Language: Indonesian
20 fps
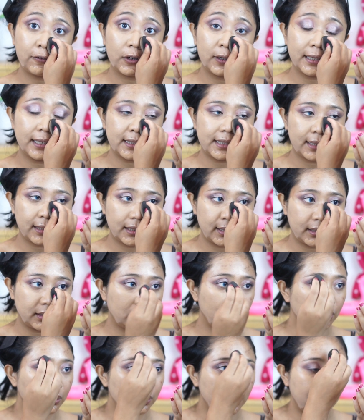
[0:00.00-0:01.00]
foundation ini
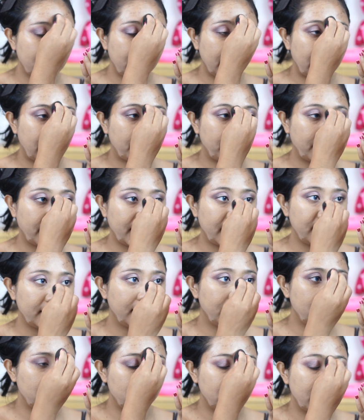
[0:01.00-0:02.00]
tuh udah lama
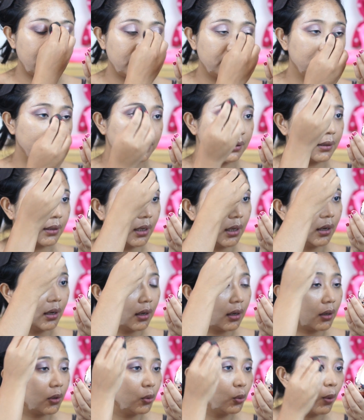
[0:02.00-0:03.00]
dan udah habis
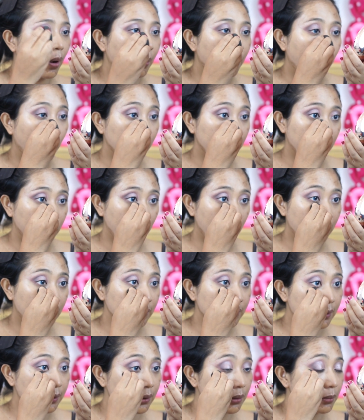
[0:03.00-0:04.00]
dua botol
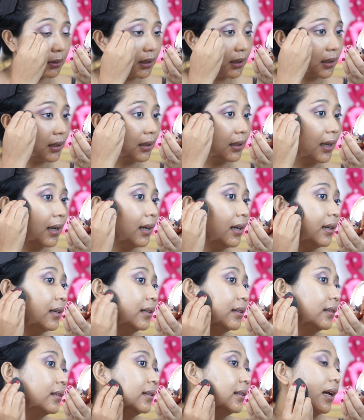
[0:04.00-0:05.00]
sih sebenarnya.
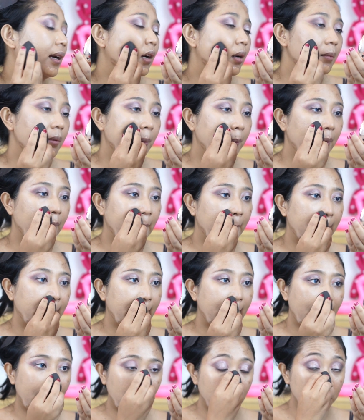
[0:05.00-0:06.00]
Karena
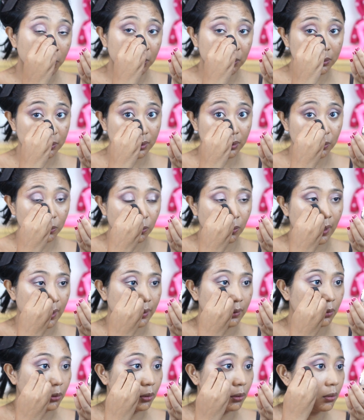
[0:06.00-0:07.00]
memang aku sesuka
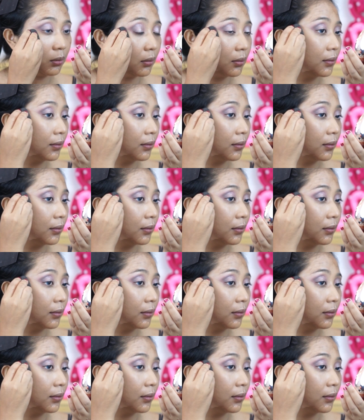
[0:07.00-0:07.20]
itu.